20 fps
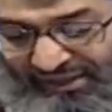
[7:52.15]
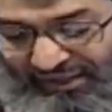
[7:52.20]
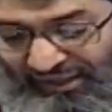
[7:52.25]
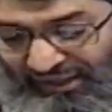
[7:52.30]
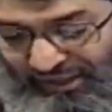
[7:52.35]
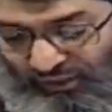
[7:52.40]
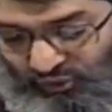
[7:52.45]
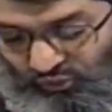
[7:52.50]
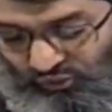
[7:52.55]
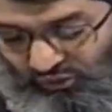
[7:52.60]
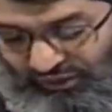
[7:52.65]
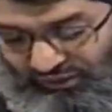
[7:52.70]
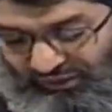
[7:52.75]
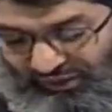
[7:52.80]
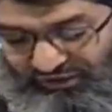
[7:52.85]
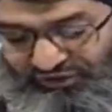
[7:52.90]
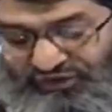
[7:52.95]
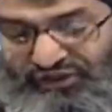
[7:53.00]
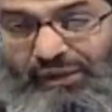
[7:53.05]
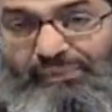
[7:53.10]
لو
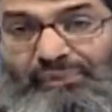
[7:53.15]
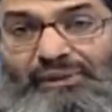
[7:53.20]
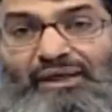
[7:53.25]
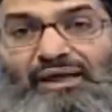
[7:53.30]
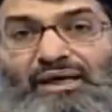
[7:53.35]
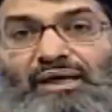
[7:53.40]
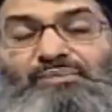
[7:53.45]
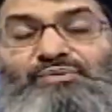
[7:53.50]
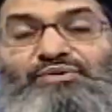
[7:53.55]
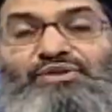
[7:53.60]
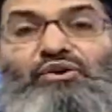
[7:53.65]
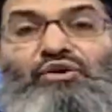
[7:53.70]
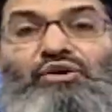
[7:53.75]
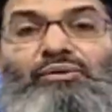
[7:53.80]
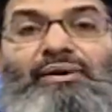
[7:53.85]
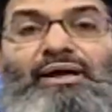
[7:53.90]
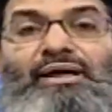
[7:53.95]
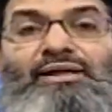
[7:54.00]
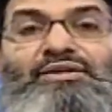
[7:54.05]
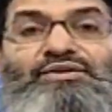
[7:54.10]
حسبنا
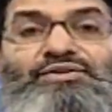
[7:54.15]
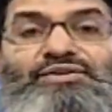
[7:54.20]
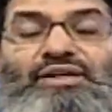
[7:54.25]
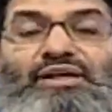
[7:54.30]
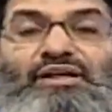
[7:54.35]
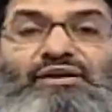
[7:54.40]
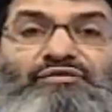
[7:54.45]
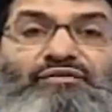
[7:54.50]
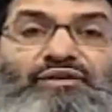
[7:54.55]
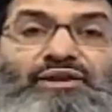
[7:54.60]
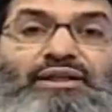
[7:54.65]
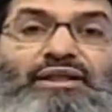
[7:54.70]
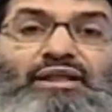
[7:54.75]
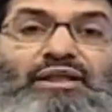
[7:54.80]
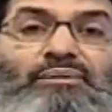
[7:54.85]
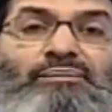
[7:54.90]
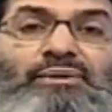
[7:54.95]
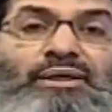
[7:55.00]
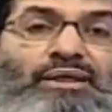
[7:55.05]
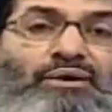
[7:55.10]
45 سنة في
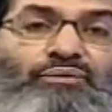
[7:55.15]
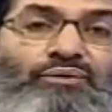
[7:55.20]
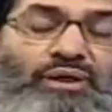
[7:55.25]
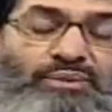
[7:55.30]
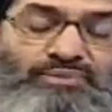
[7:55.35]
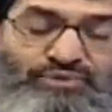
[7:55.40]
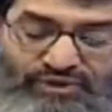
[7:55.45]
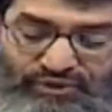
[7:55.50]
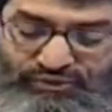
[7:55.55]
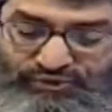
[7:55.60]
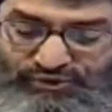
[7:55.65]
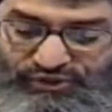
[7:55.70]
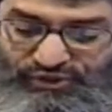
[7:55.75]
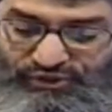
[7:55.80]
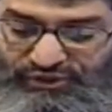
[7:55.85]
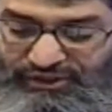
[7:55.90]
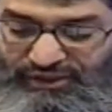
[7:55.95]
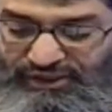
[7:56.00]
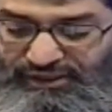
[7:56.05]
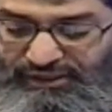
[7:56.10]

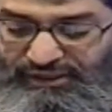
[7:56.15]
365